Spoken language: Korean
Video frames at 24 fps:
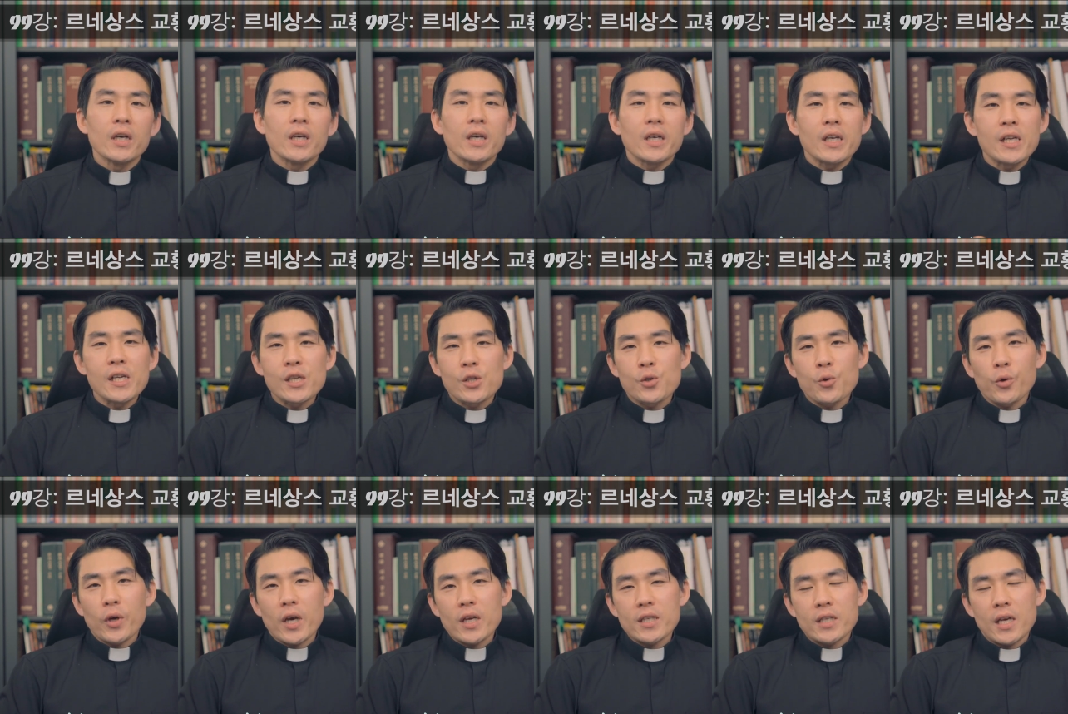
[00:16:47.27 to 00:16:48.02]

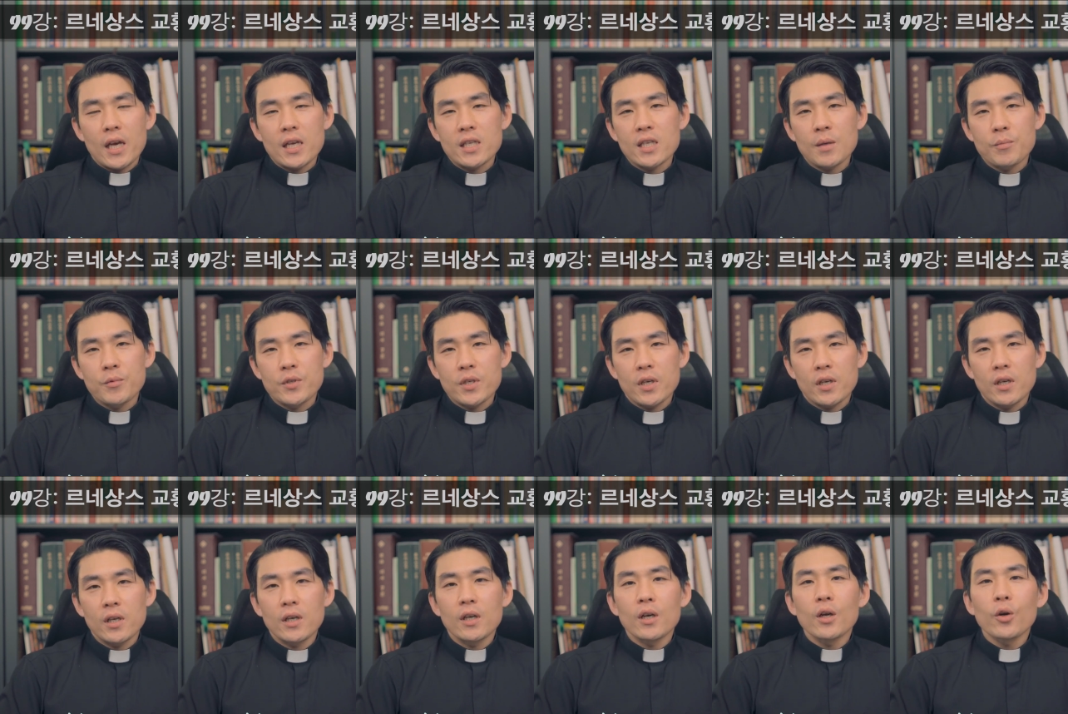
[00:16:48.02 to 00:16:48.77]
일종의
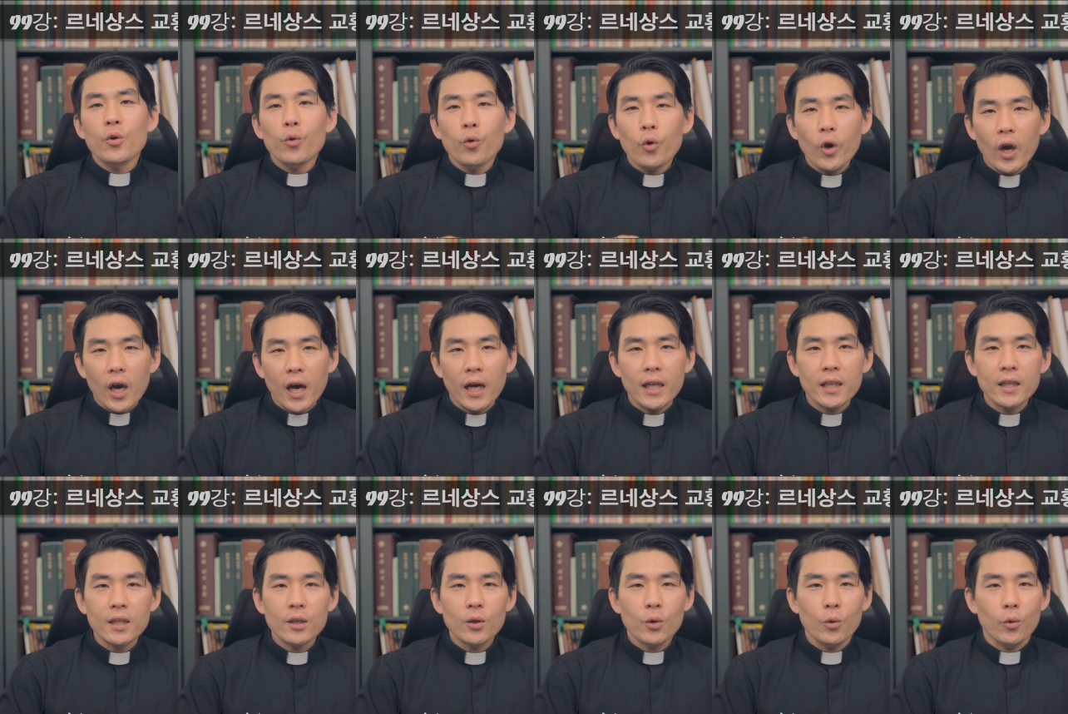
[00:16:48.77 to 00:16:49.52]
세습제를
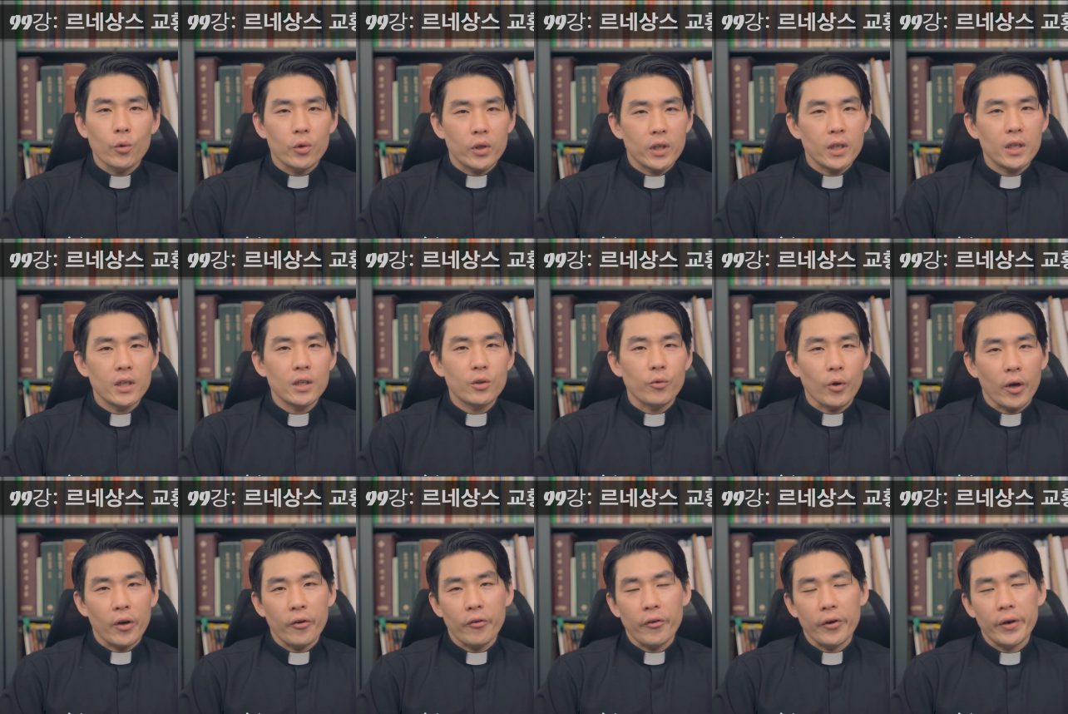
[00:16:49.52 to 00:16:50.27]
꾀한 꼴이
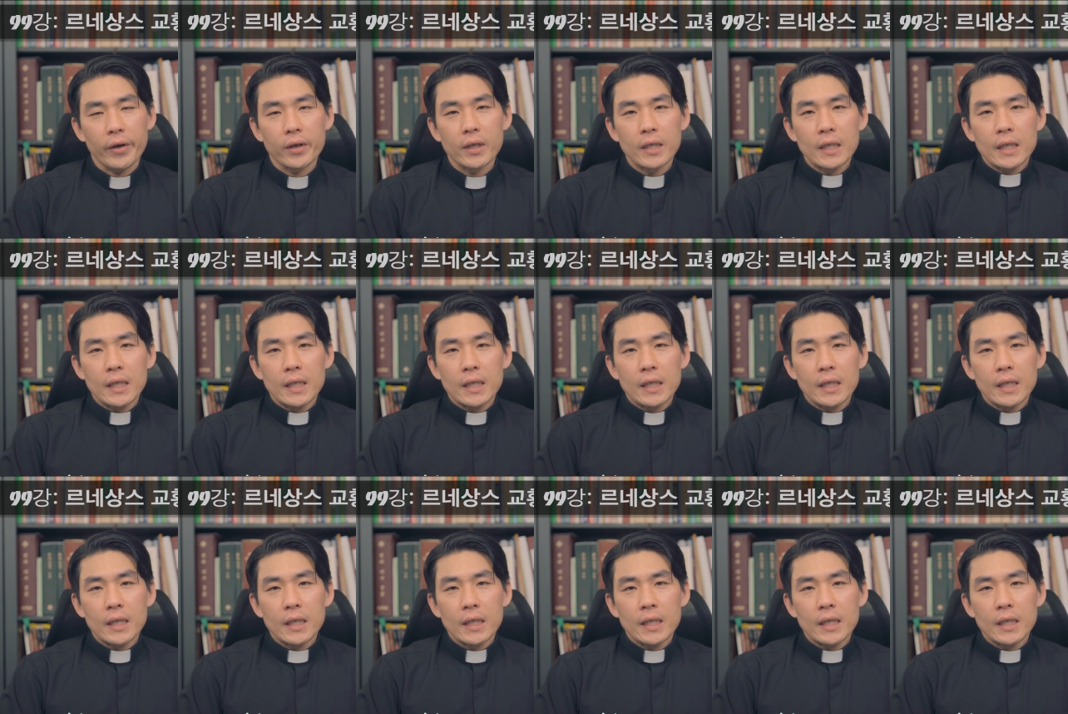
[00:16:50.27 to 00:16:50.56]
된 거예요.